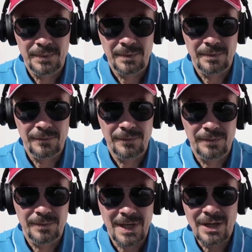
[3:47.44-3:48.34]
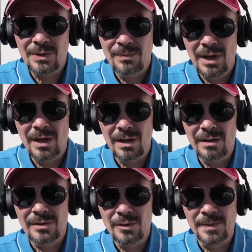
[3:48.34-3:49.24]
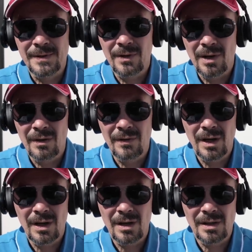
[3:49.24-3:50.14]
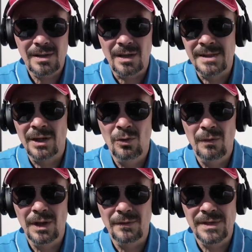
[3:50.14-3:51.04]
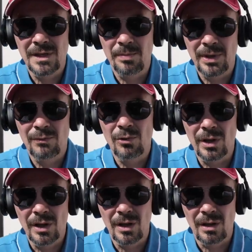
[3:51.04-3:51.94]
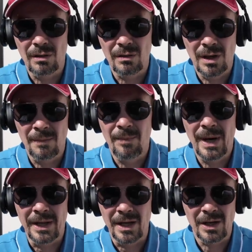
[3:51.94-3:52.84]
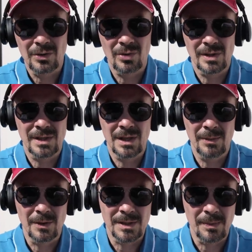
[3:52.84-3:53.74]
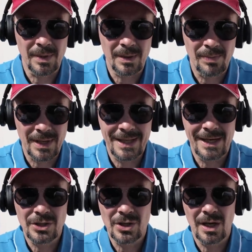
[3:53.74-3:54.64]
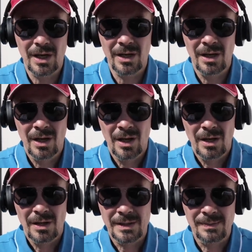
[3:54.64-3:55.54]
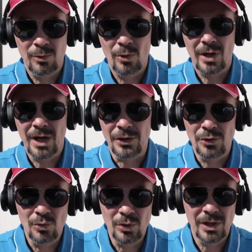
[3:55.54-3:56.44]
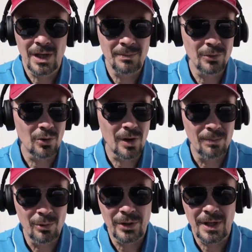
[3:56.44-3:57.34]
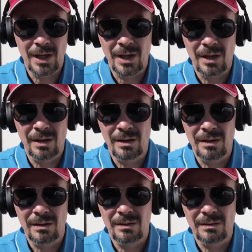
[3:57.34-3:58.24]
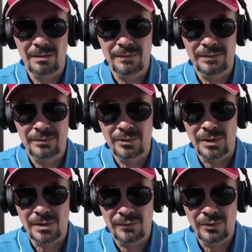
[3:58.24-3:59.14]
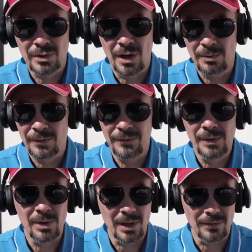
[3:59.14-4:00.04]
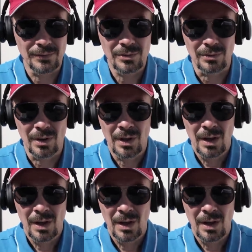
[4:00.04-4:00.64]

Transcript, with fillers: Э, также были, собственно говоря, остановлены все придворные компании, которые занимаются предпродажкой, сборкой, тюнингом, доработкой. Э, то есть вот как бы вымерло все.